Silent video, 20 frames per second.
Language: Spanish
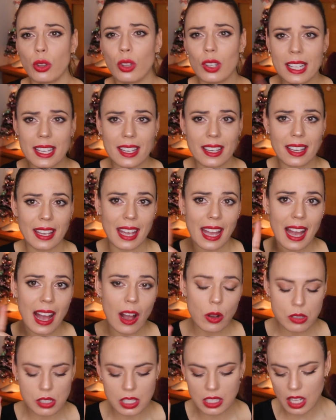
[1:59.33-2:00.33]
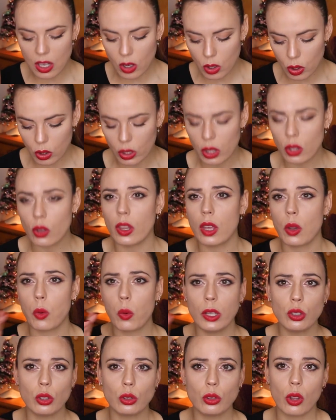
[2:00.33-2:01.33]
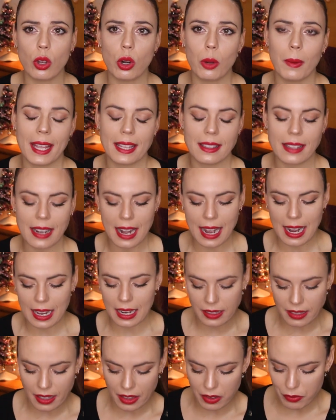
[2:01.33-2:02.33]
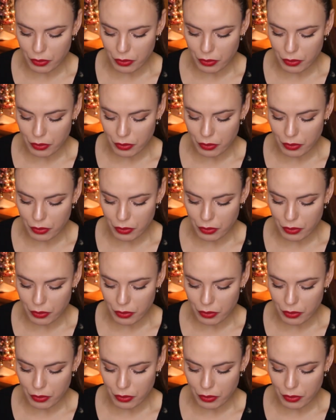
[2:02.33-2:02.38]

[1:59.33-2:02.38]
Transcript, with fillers: todo linkeado, si tengo código de descuento todo lo voy a tener en la cajita de